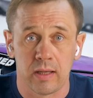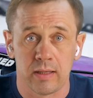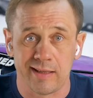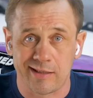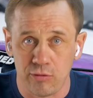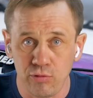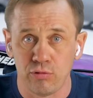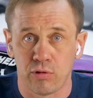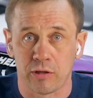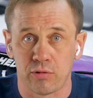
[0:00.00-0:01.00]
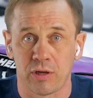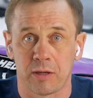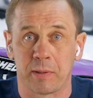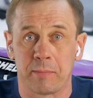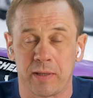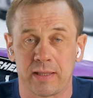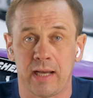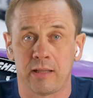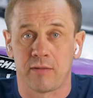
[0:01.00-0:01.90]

Есть люди, у которых пропадает